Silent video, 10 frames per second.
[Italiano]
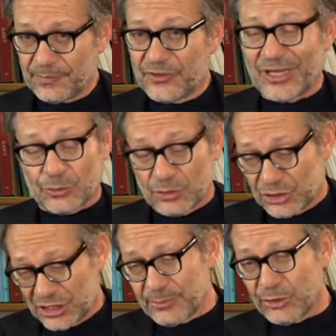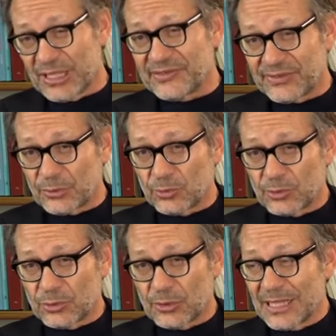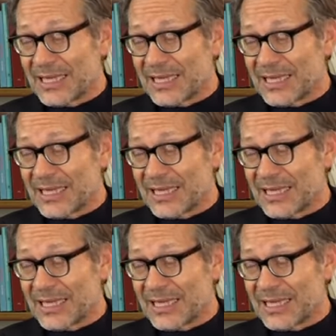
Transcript: Certo, il cibo innanzitutto,